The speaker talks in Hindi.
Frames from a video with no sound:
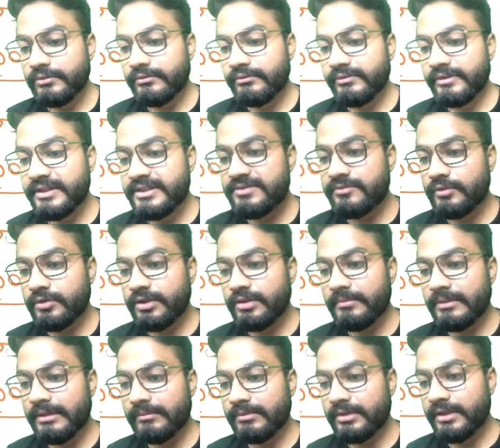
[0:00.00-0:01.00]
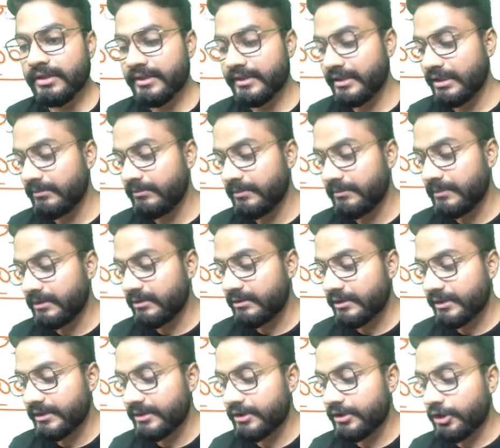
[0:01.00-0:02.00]
फ्रेश वाटर में आपको घरियाल भी
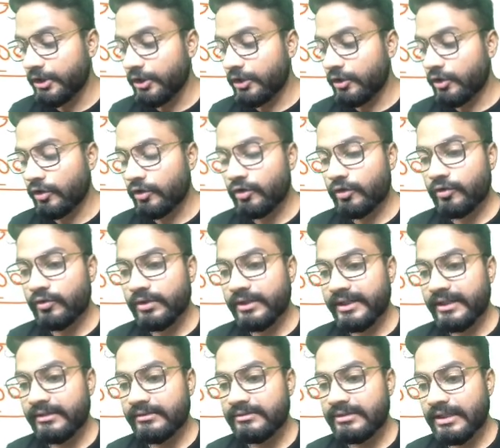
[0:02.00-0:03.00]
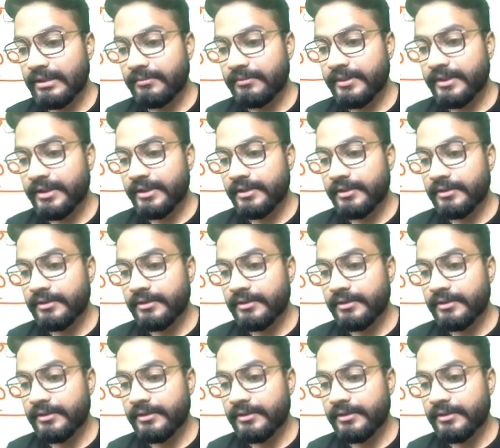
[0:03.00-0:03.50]
मिलता है और क्रोकोडाइल्स आपके